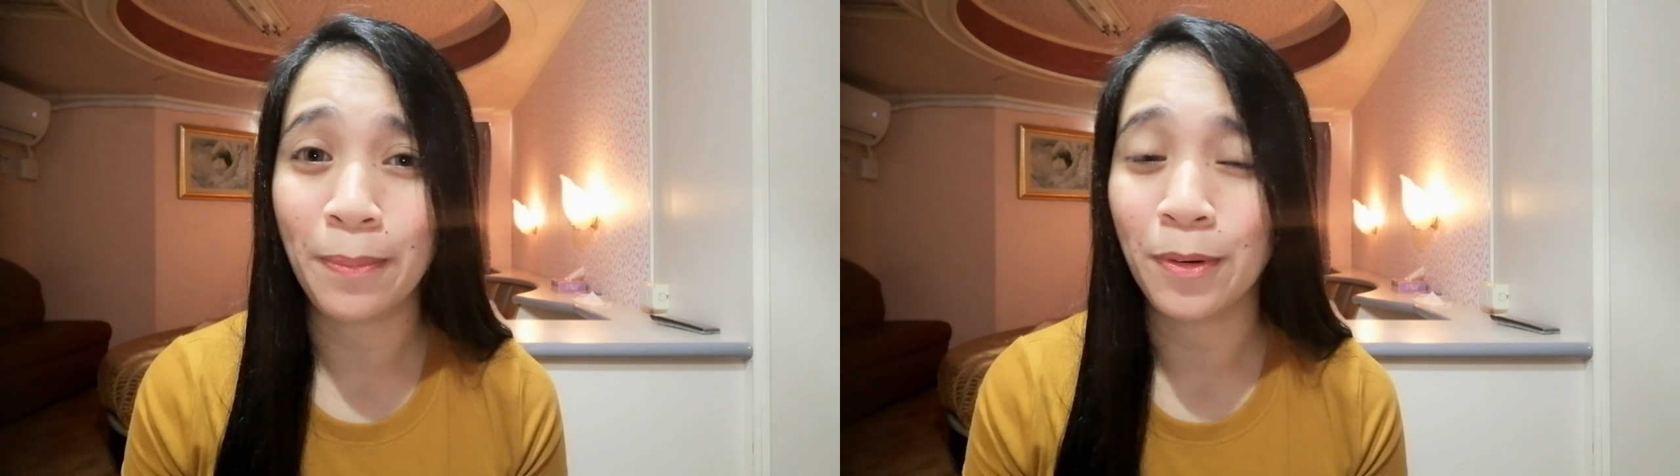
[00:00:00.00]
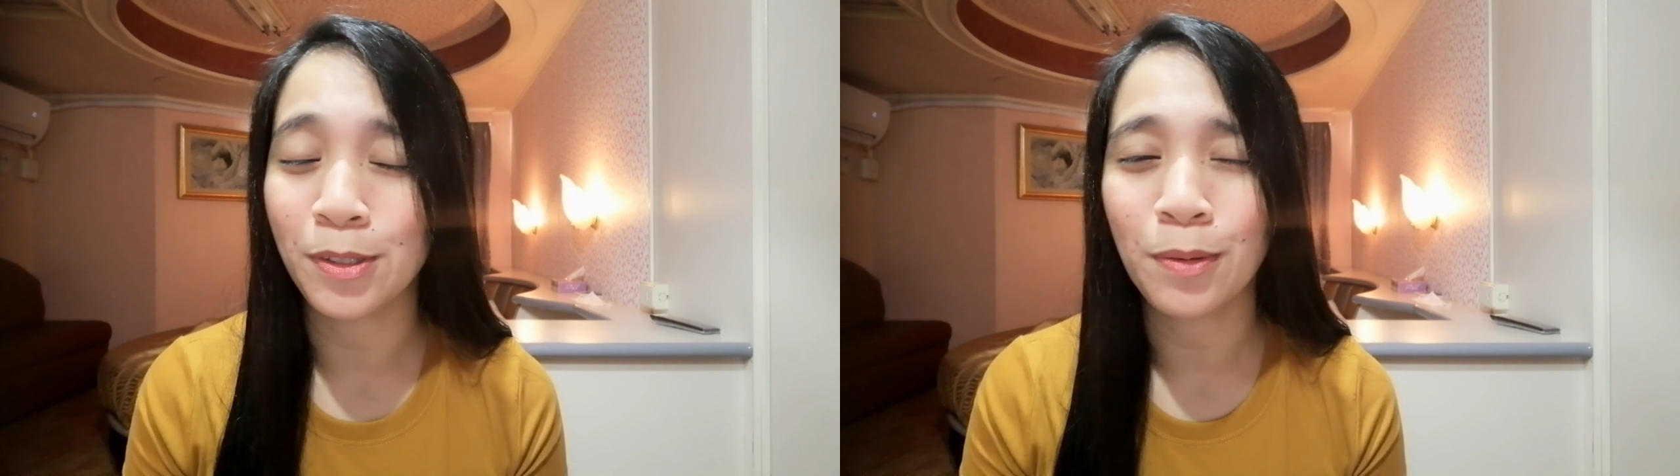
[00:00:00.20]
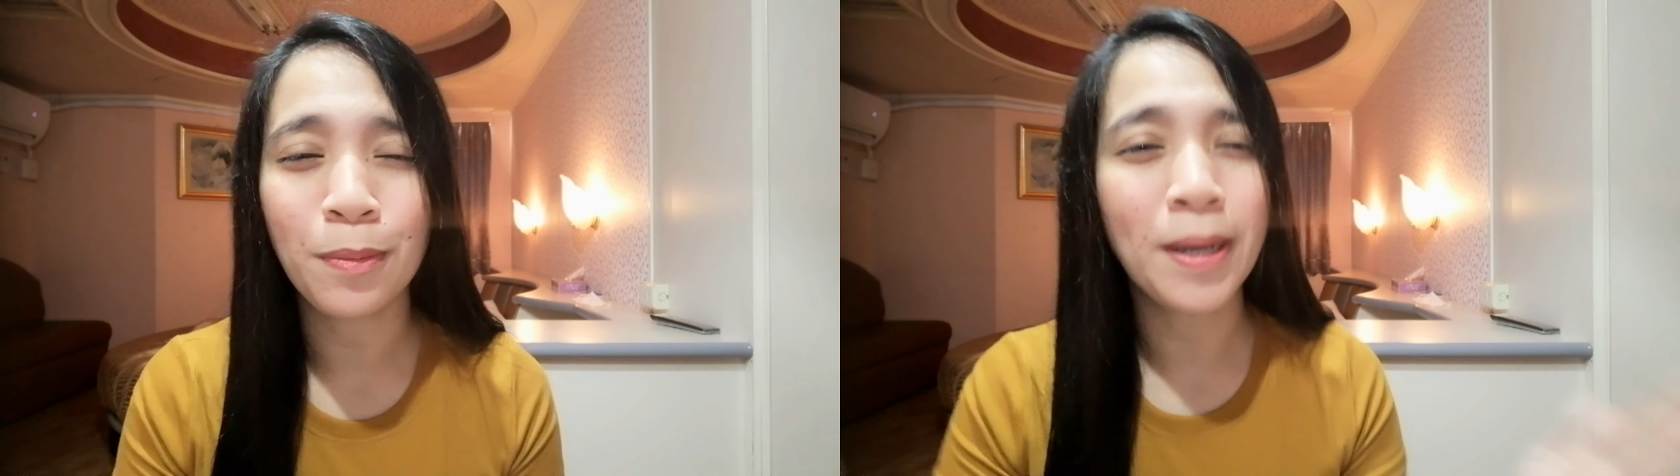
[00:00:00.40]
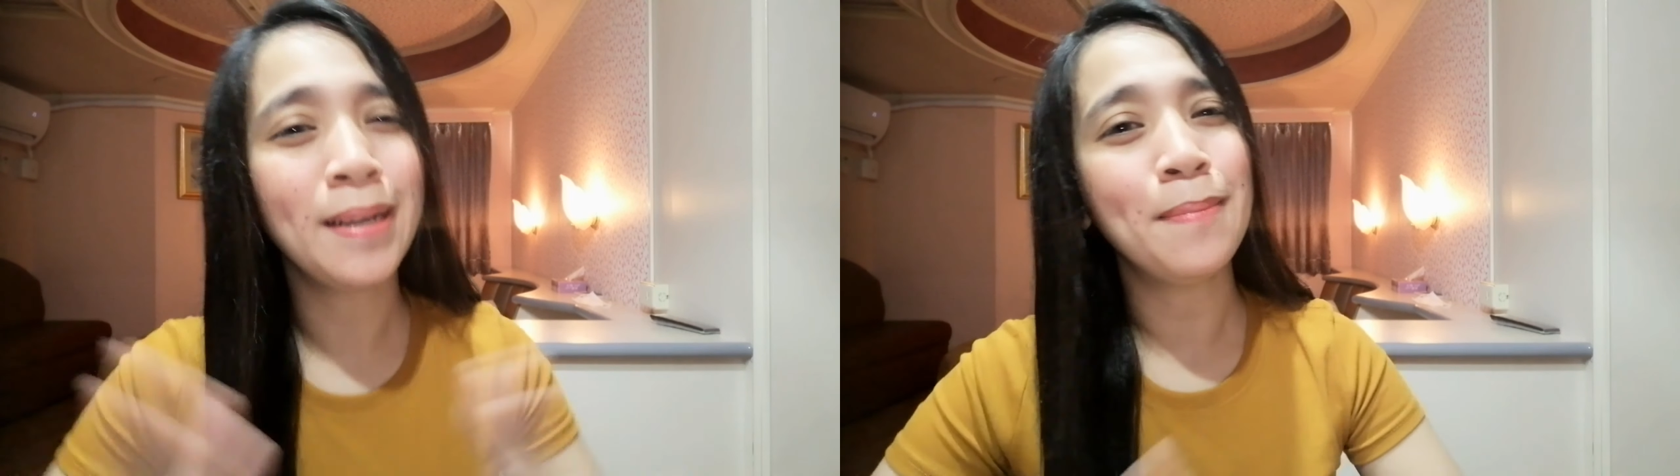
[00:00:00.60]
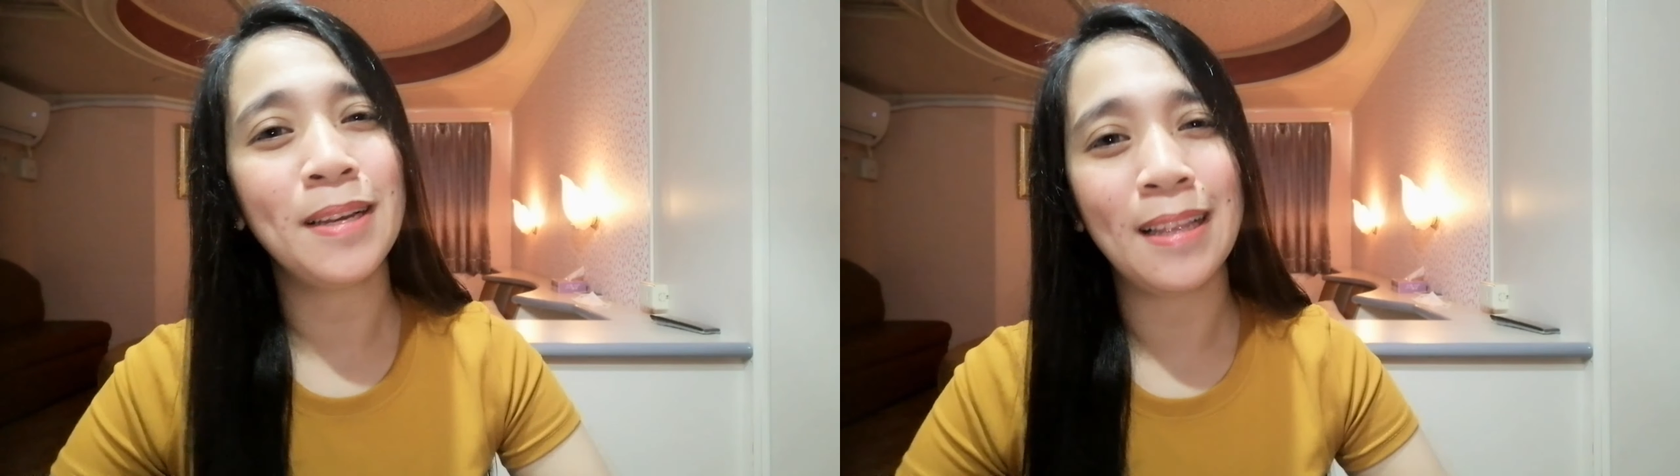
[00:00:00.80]
mo. So, huwag
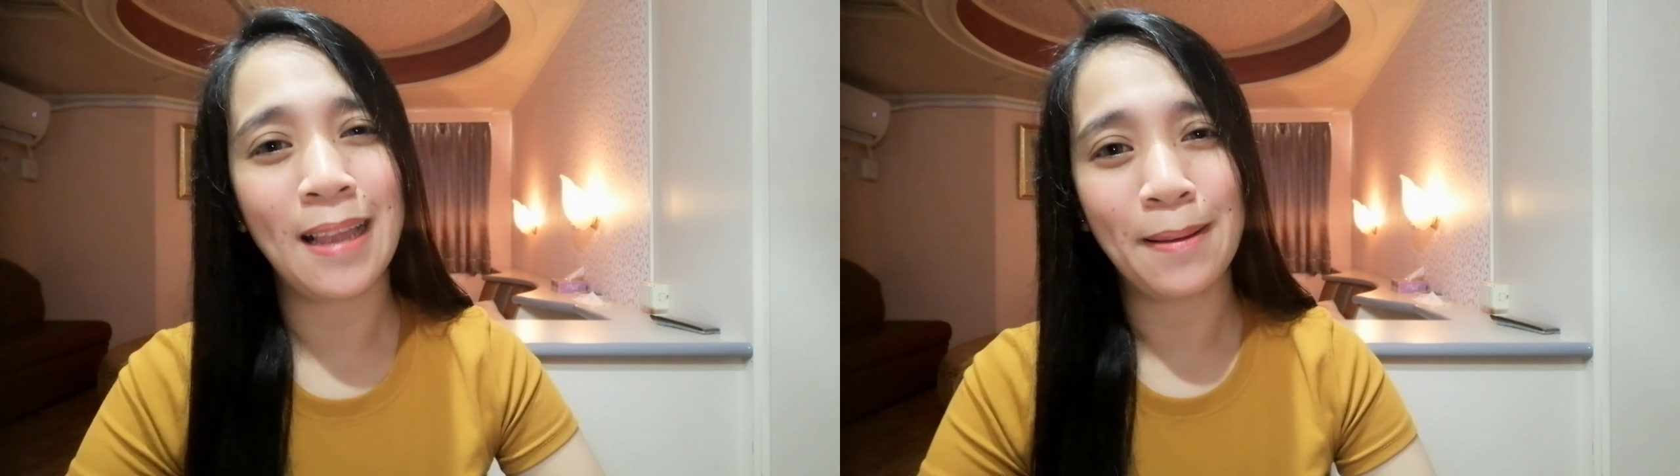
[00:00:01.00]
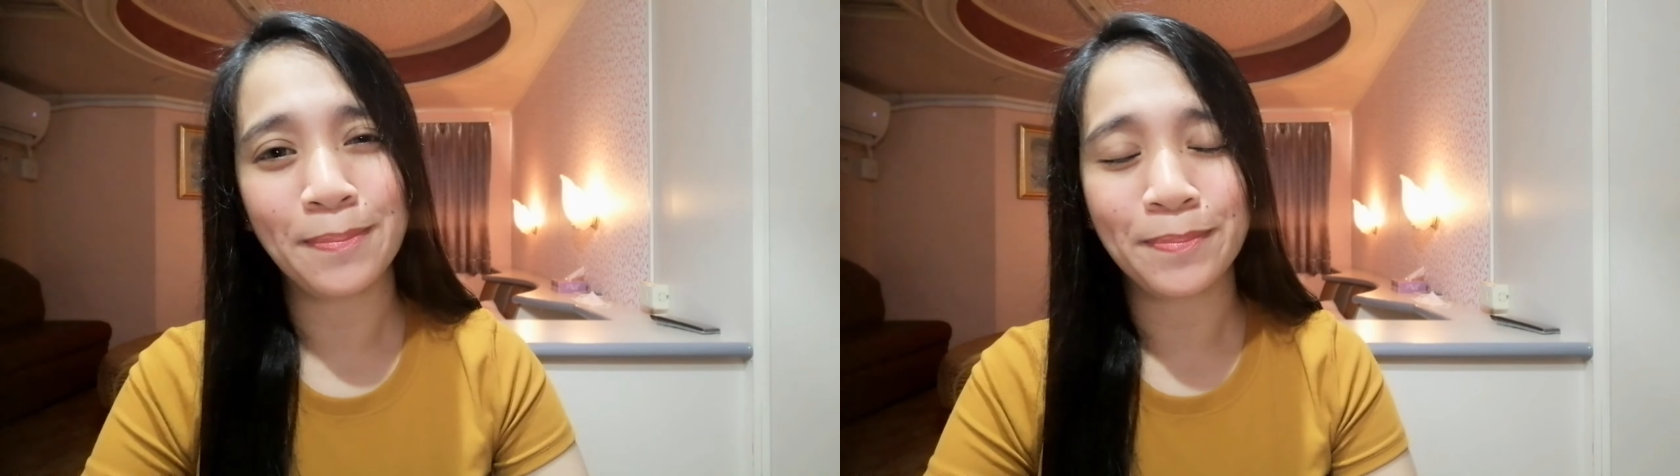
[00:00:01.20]
kang maglala.